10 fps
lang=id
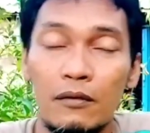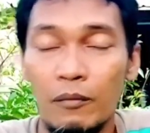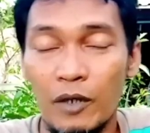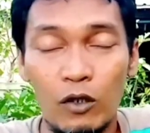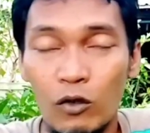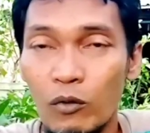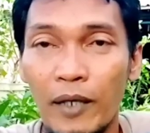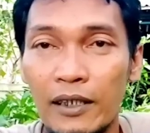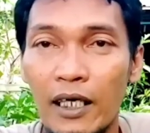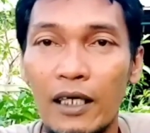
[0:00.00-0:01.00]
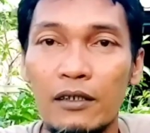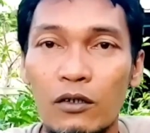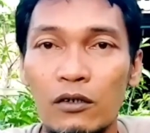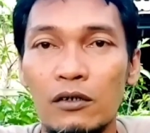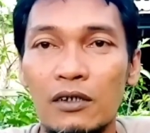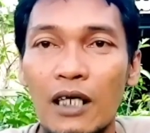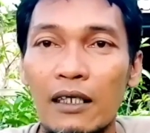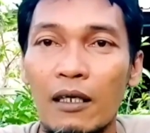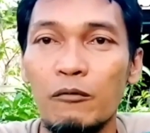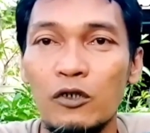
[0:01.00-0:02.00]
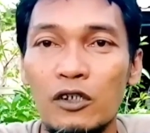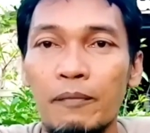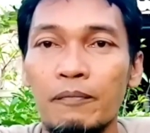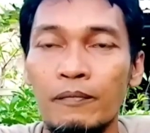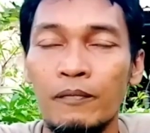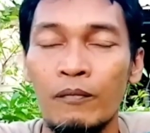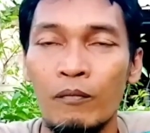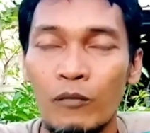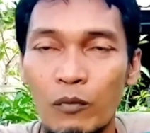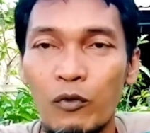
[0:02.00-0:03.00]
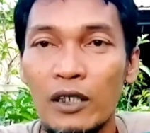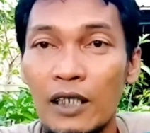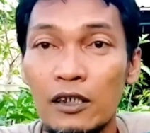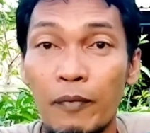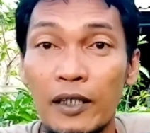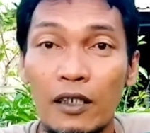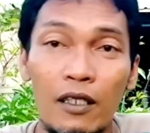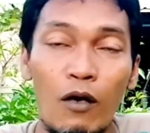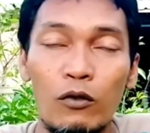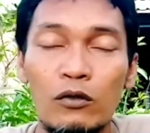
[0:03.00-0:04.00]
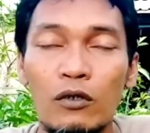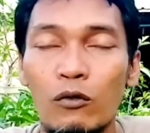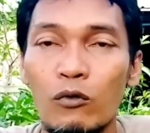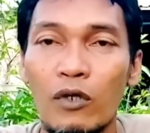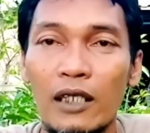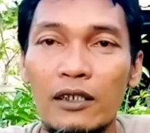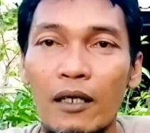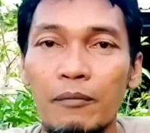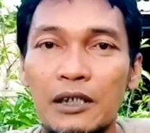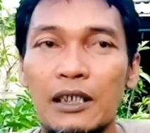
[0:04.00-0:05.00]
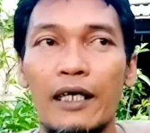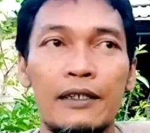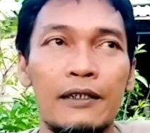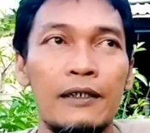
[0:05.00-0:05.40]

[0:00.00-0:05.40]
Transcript: begitu banyak terus nggak ada musim berbuahnya sepanjang tahun dan ukurannya besar